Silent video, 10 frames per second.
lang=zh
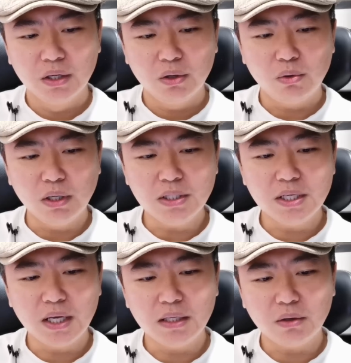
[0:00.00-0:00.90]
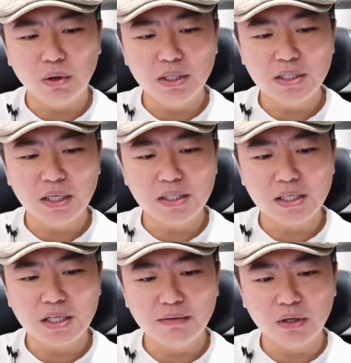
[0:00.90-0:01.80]
黄贤黄英贤在
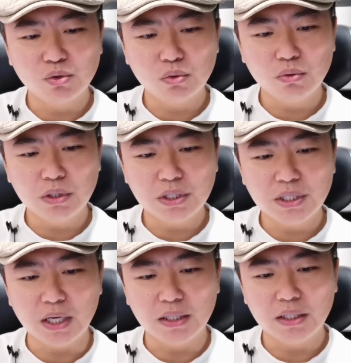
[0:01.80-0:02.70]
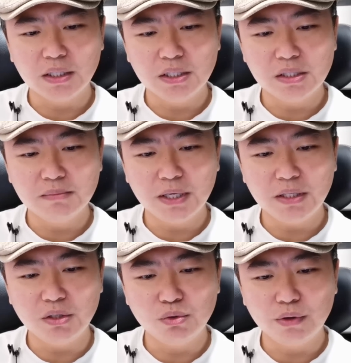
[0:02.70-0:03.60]
前往中国之前的一次媒
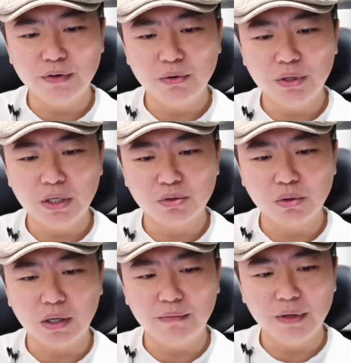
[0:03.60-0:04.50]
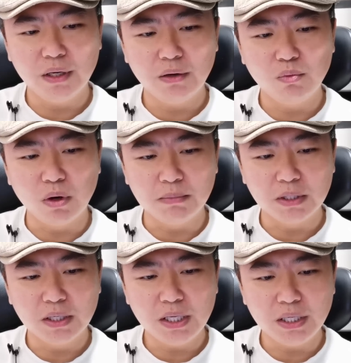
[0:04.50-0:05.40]
体吹风会上说啊，为了我们的
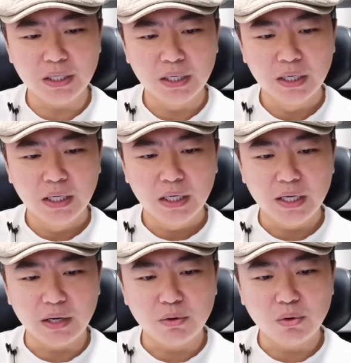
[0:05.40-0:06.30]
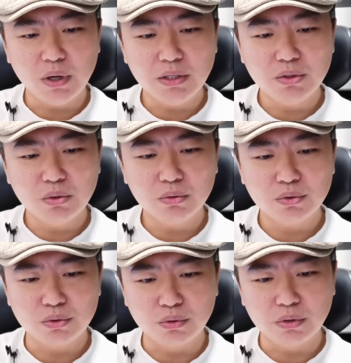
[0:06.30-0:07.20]
利益，两国关系中
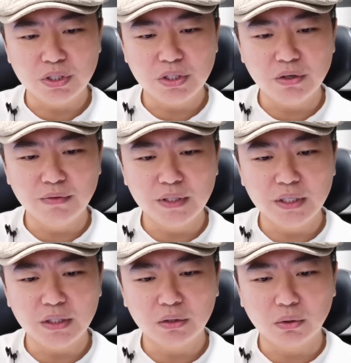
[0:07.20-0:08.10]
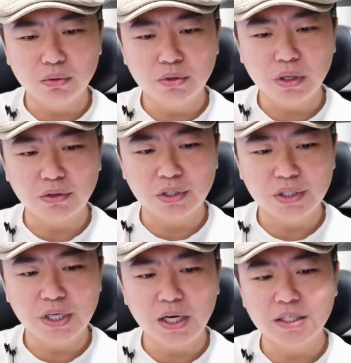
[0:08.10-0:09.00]
许多棘手问题都需要时
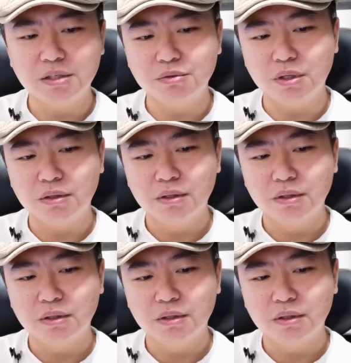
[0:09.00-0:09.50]
间来解决。